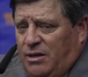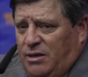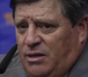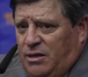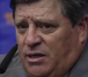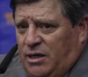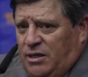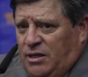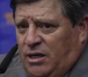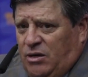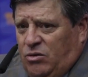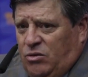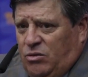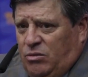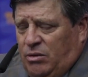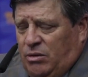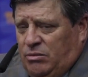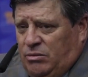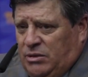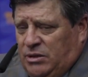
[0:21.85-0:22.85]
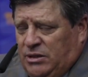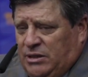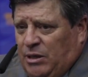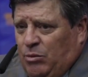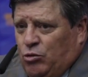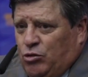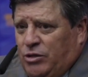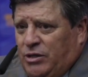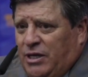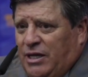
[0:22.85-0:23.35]
Reitero,
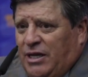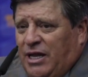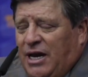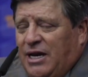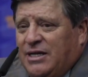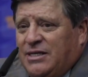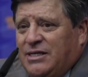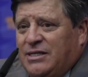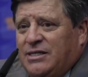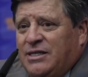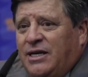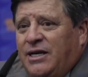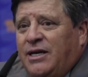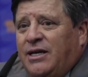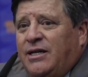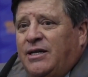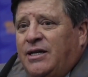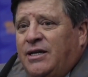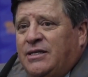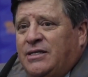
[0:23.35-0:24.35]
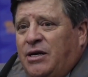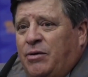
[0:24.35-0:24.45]
estamos en análisis de